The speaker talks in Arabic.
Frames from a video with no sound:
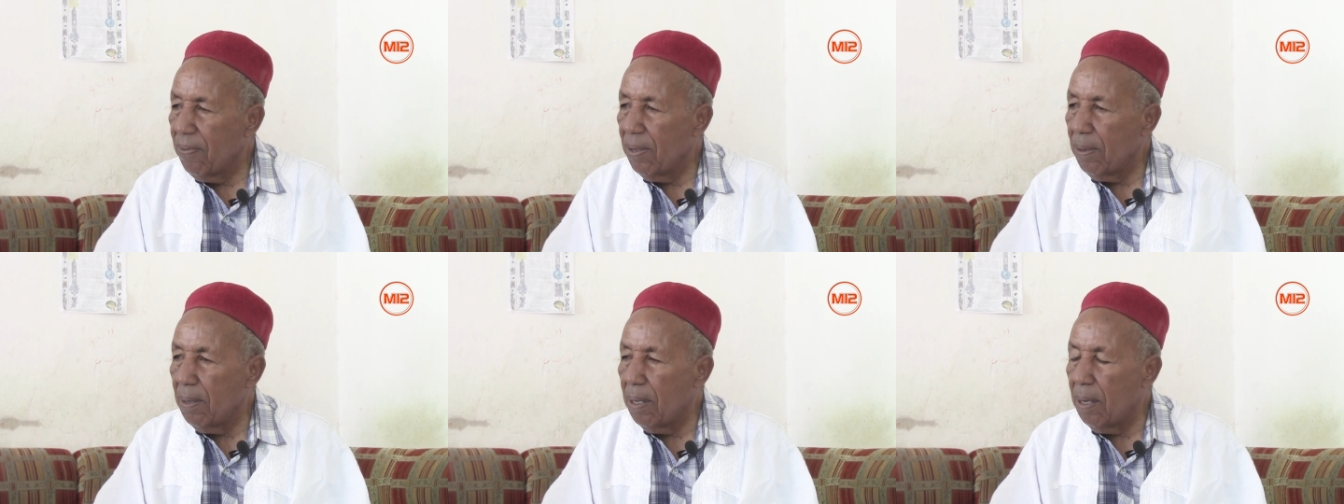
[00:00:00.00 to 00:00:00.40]

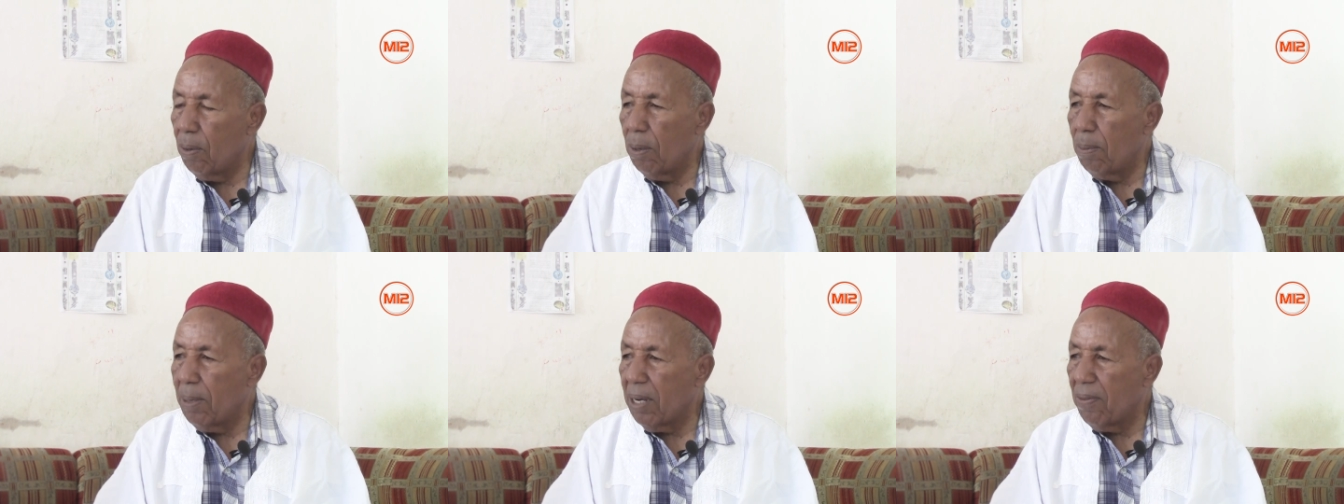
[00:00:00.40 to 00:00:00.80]
في
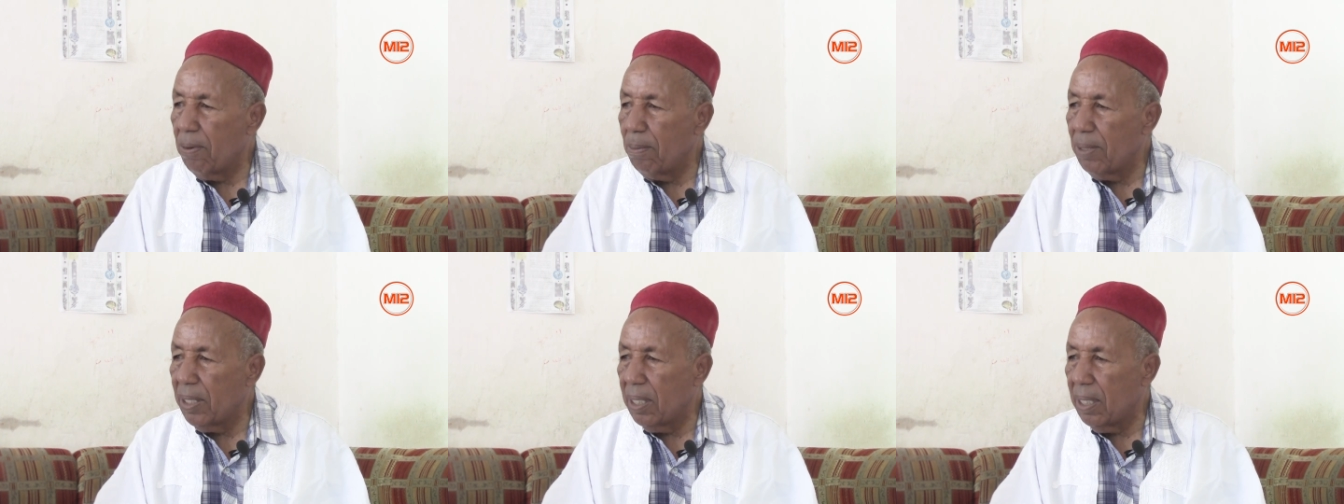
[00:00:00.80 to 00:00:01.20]
أول مرة في
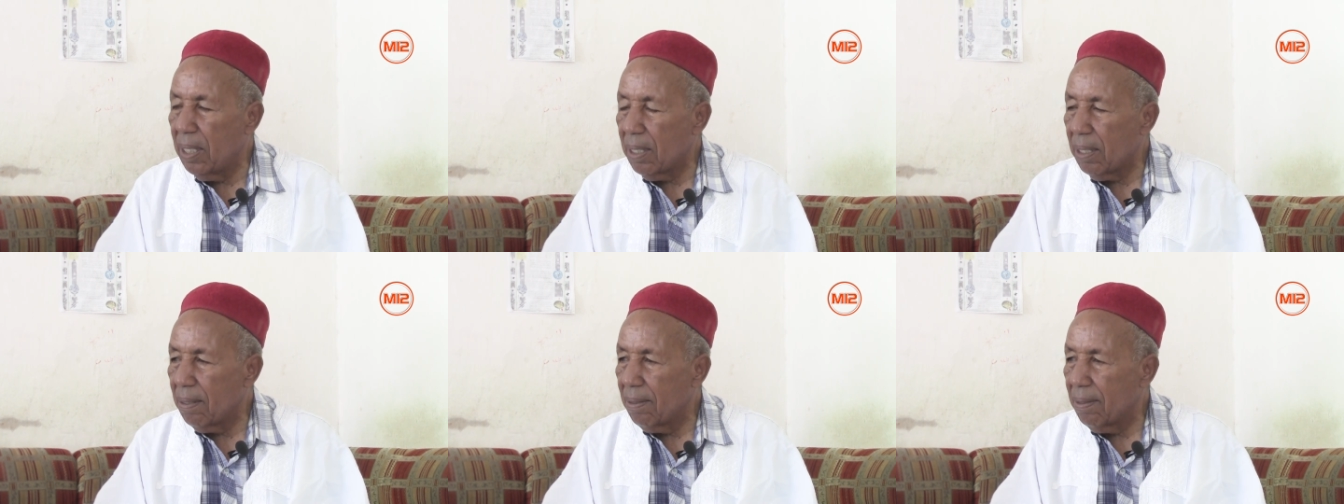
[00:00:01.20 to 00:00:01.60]
المستير
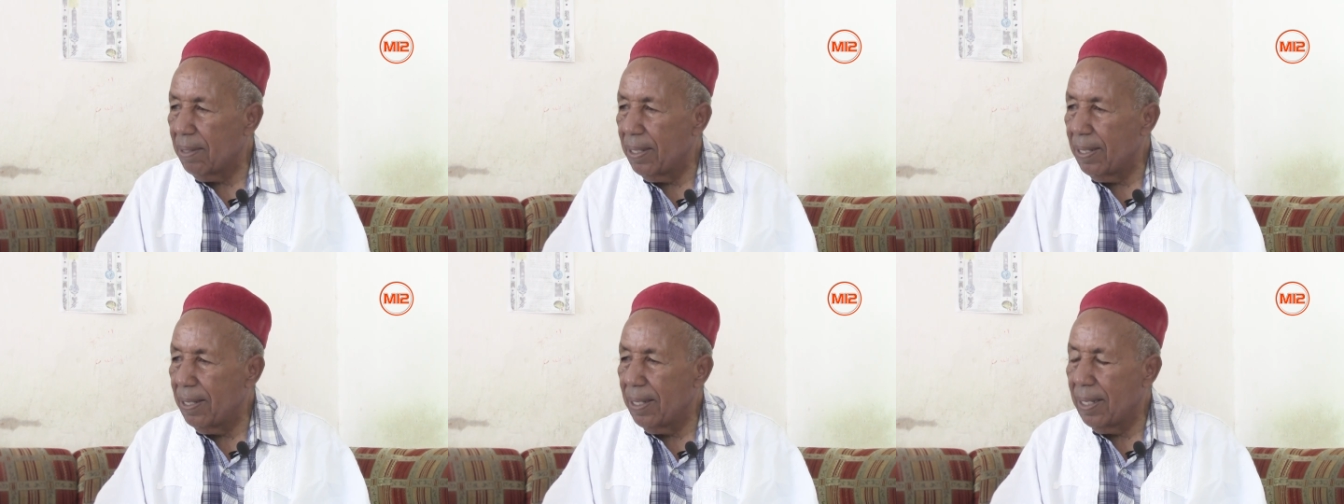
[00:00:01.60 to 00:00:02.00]

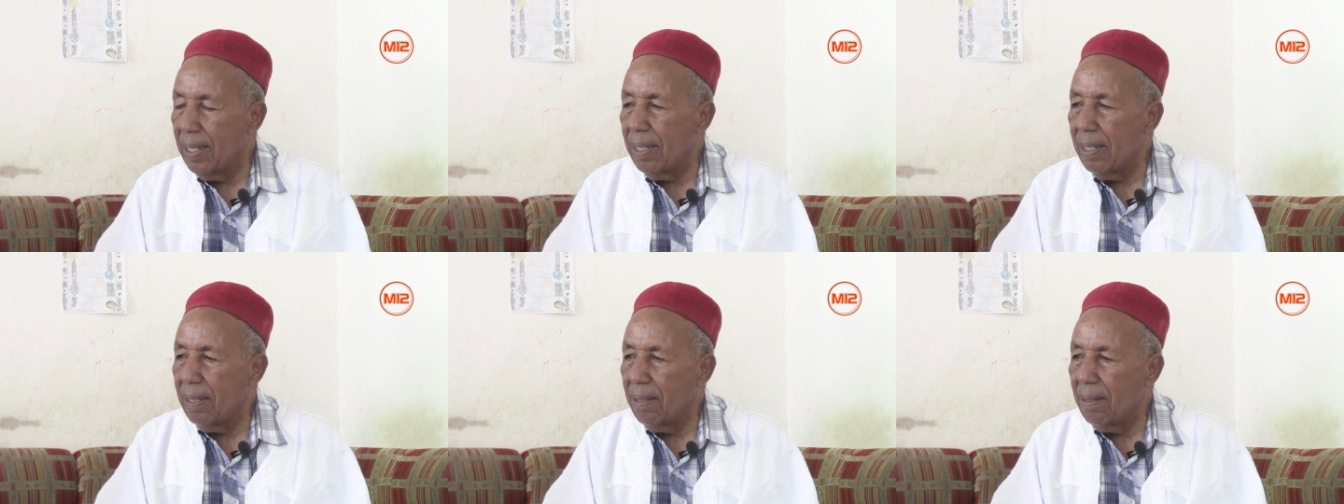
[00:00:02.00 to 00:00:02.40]
المستير
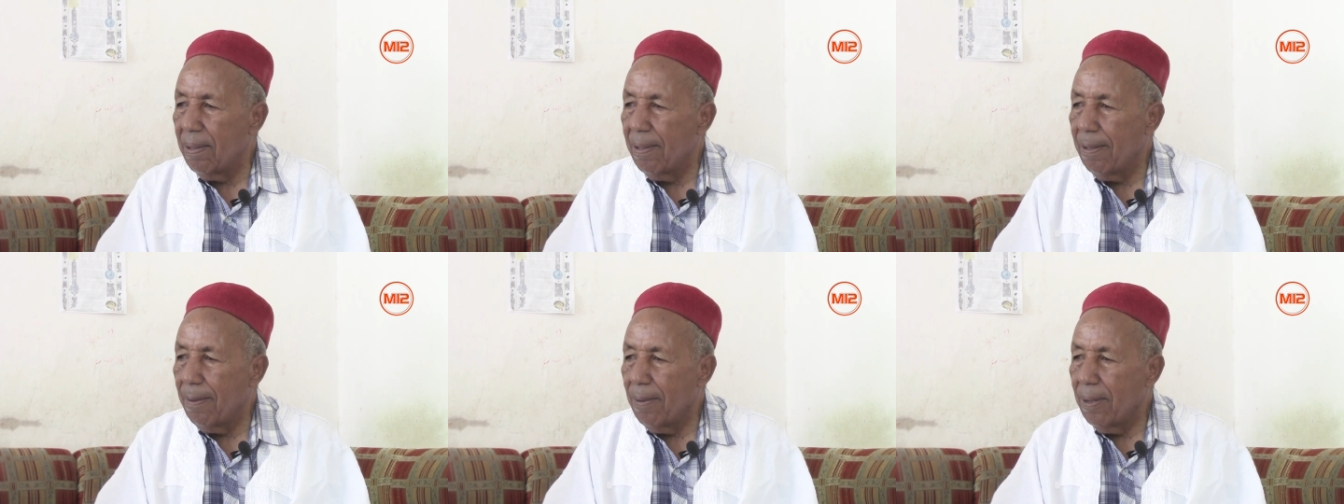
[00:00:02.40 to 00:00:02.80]
إي
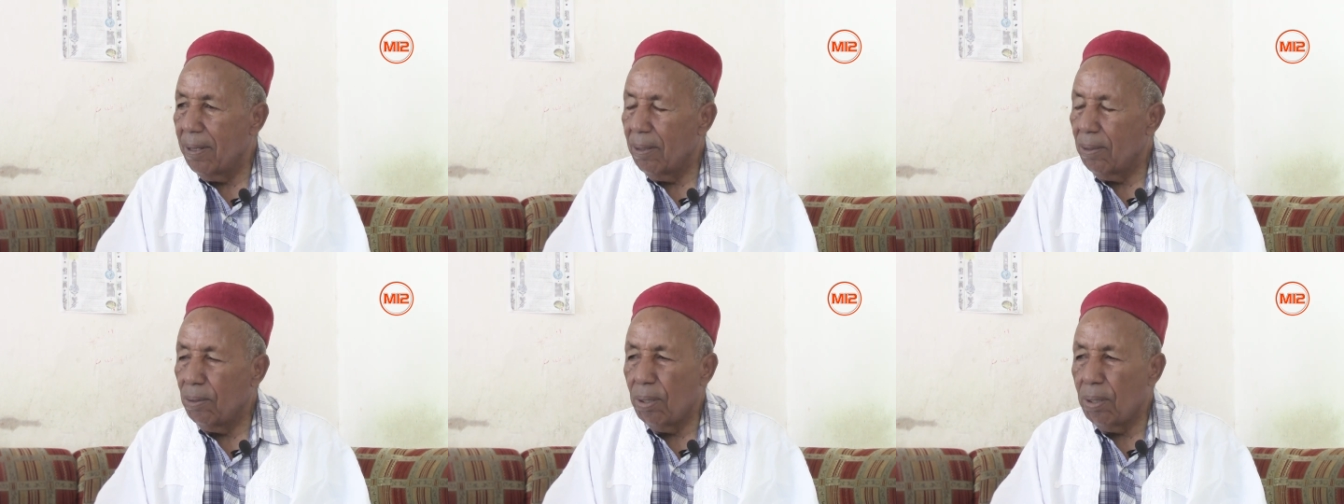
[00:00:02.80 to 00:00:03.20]

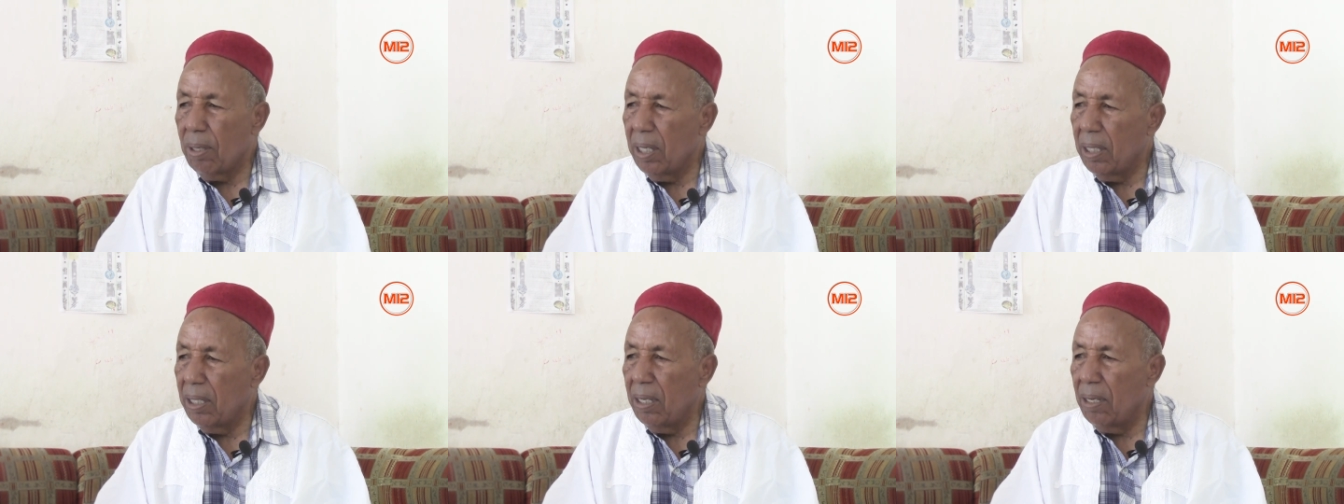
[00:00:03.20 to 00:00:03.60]

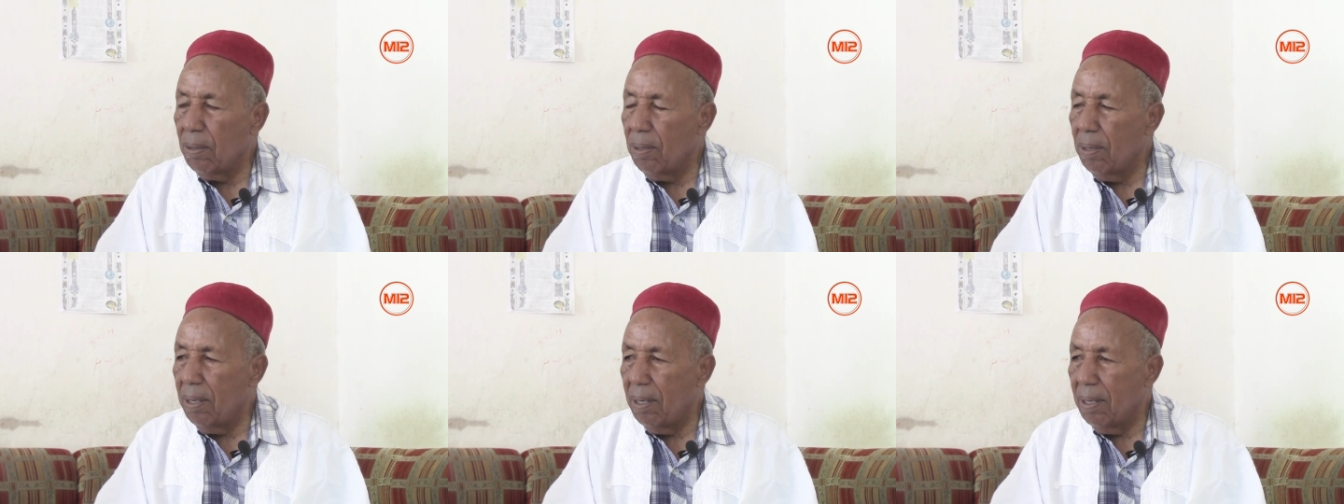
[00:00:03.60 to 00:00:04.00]
درنا الدنيا
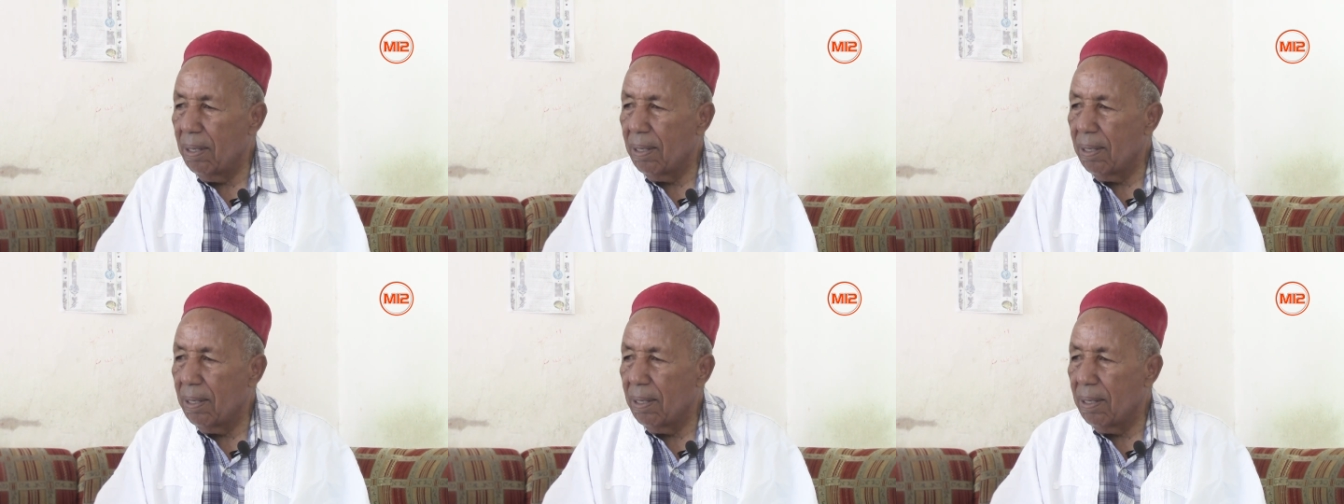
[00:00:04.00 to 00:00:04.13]
كل